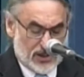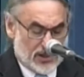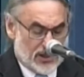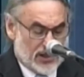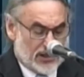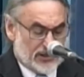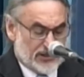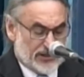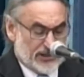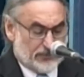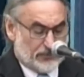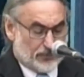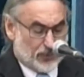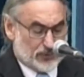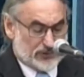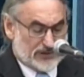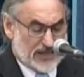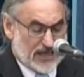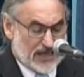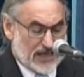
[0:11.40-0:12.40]

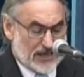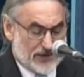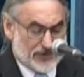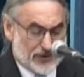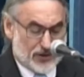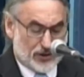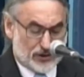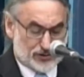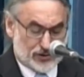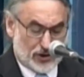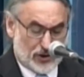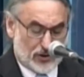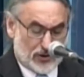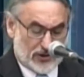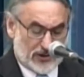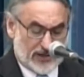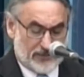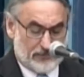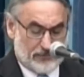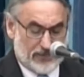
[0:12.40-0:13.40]
Disputa no solo
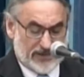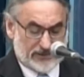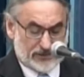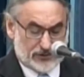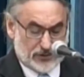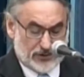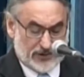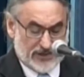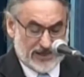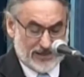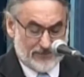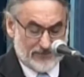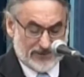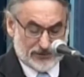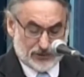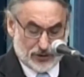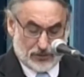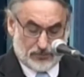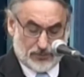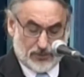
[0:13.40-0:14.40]
respecto de la
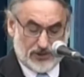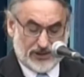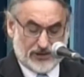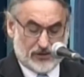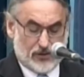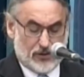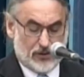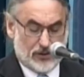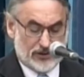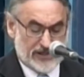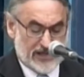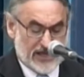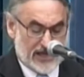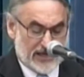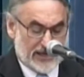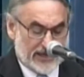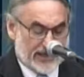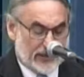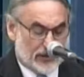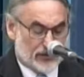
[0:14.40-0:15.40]
metrópoli colonial
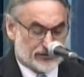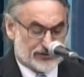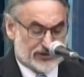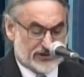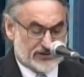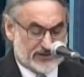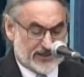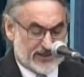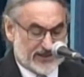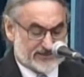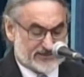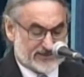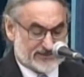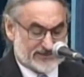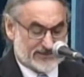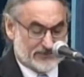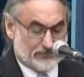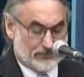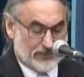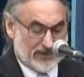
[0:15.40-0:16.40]
y los intereses
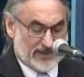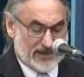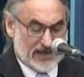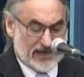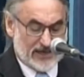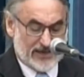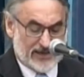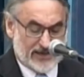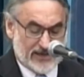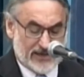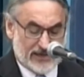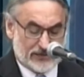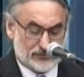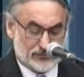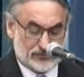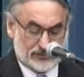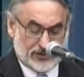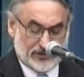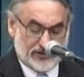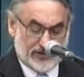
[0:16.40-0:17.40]
imperiales que la
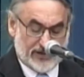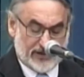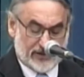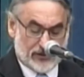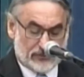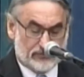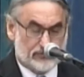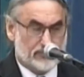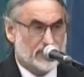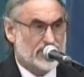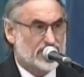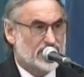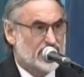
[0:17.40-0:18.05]
sucedieron,